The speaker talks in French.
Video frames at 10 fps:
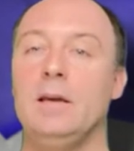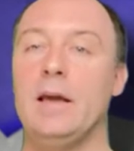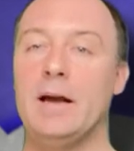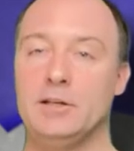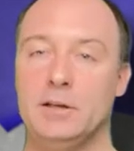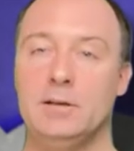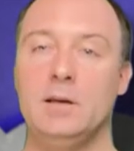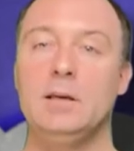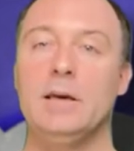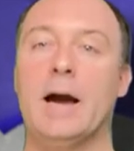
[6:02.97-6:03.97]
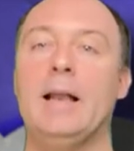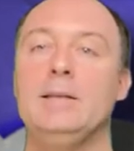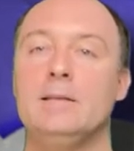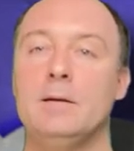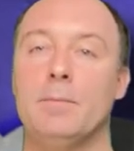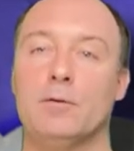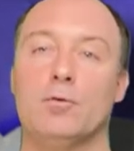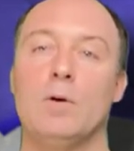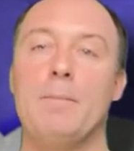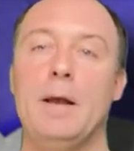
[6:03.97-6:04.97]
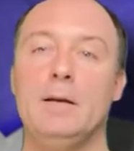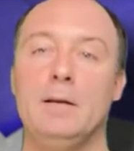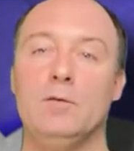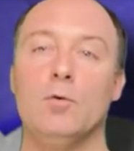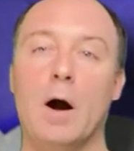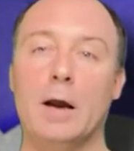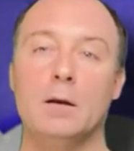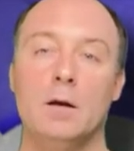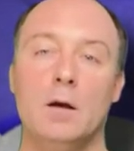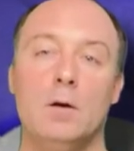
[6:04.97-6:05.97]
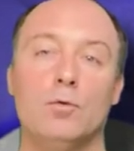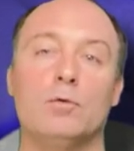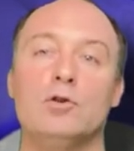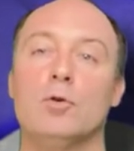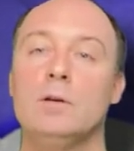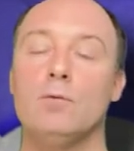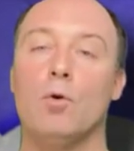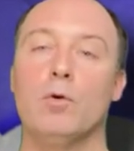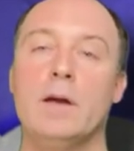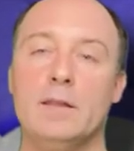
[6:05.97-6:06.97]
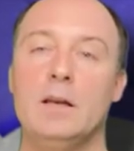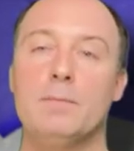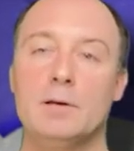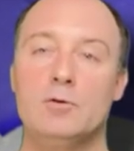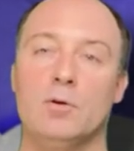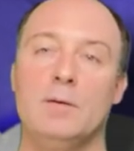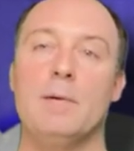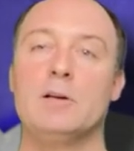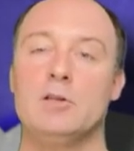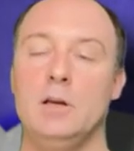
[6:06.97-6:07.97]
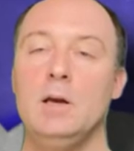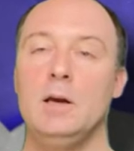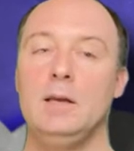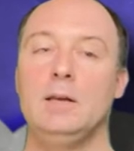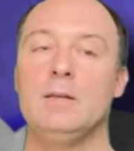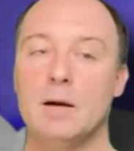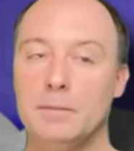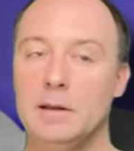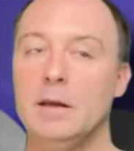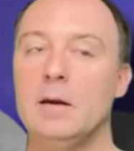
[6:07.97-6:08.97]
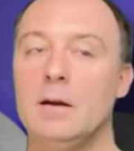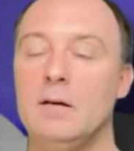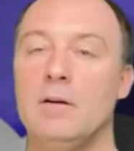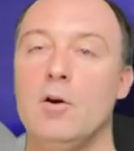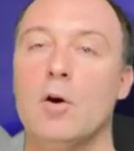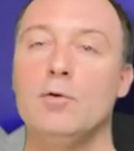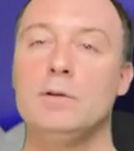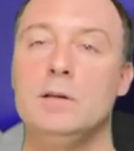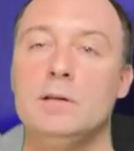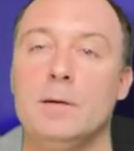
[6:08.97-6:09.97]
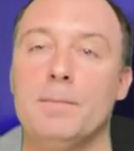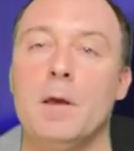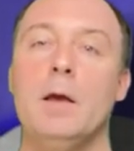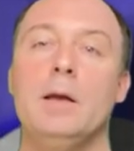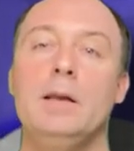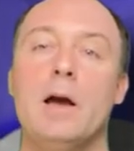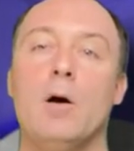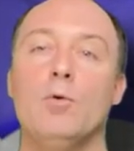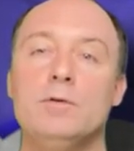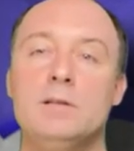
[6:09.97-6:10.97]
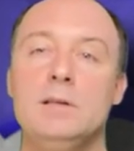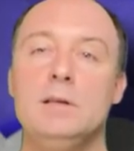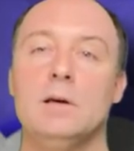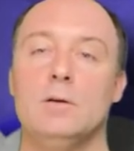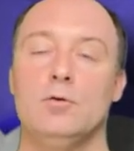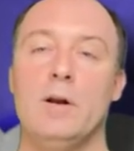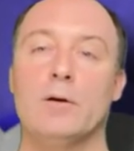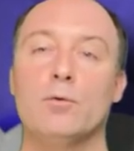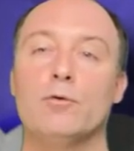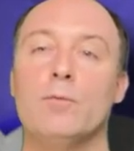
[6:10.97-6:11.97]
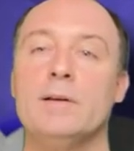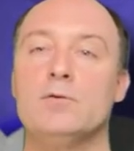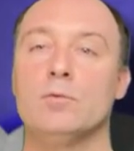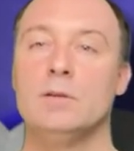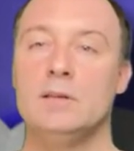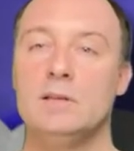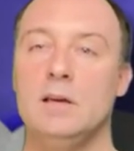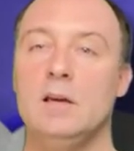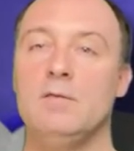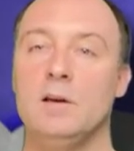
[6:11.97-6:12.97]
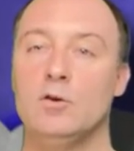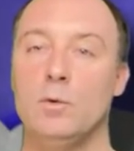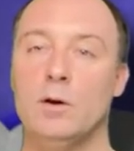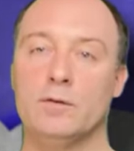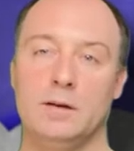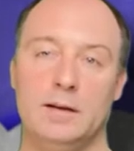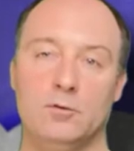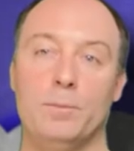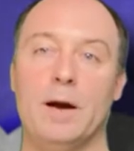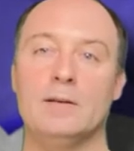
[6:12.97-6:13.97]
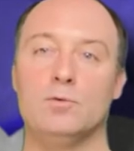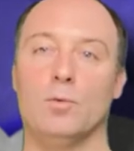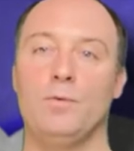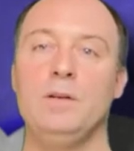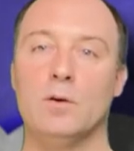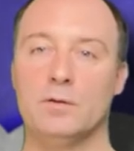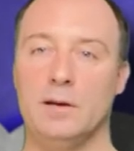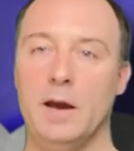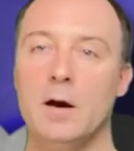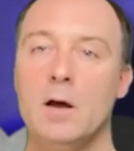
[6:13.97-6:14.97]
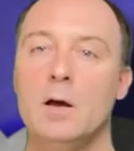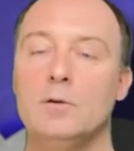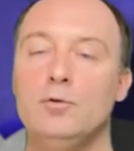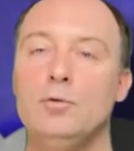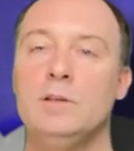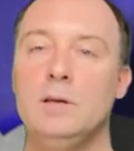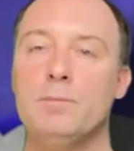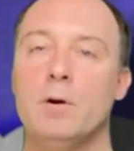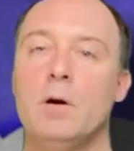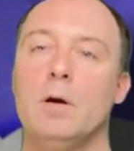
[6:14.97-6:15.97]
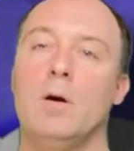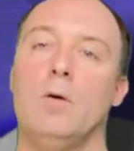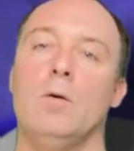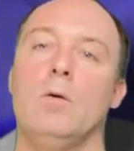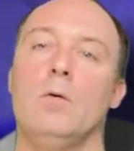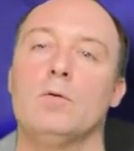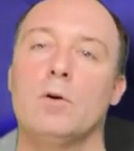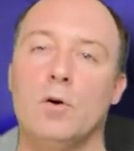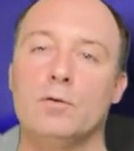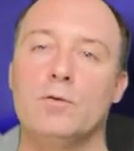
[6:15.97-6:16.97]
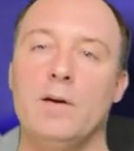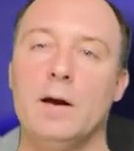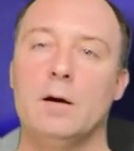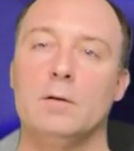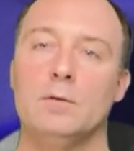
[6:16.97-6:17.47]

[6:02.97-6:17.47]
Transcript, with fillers: et HNT qui est réalisé par ce que l'on appelle des oracles donc des gens qui vont regarder les prix sur les marchés et déterminer la valeur à utiliser. Il y a aussi de la consommation de décès effectuée lorsqu'il y a des opérations financières du type euh, transfert